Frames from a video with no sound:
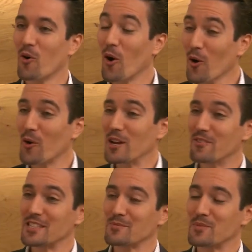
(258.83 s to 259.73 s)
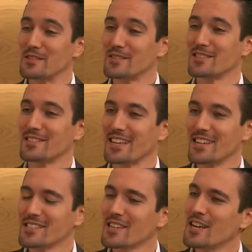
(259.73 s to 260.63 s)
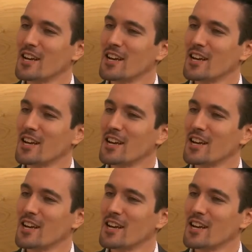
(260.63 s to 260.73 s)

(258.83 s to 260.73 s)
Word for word: Euro Investment äh, drinnen ist.